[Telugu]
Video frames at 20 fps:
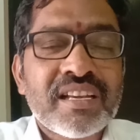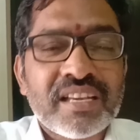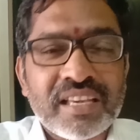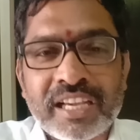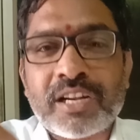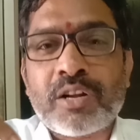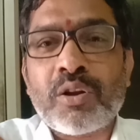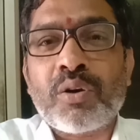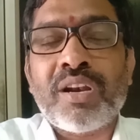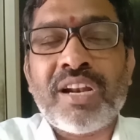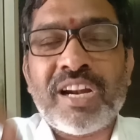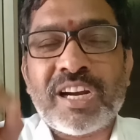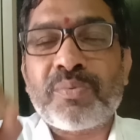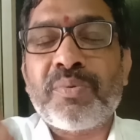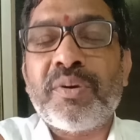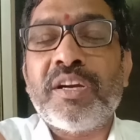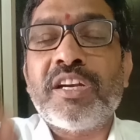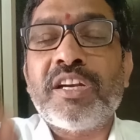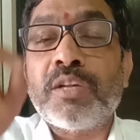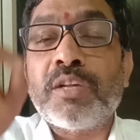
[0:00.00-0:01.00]

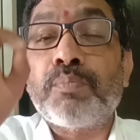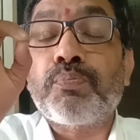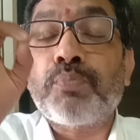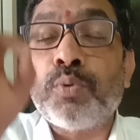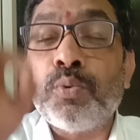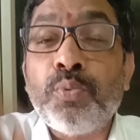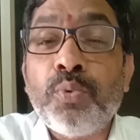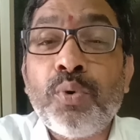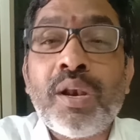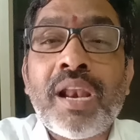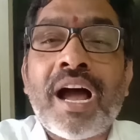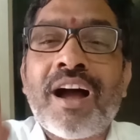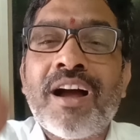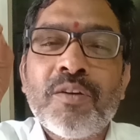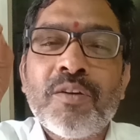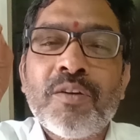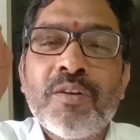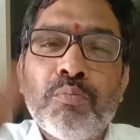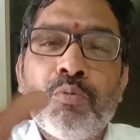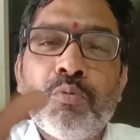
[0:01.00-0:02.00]
ఇక్కడున్నటువంటి పువ్వుల
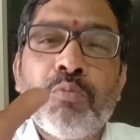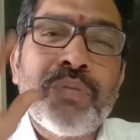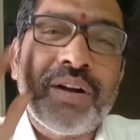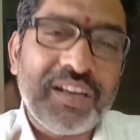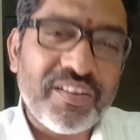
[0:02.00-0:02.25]
ముమ్మడి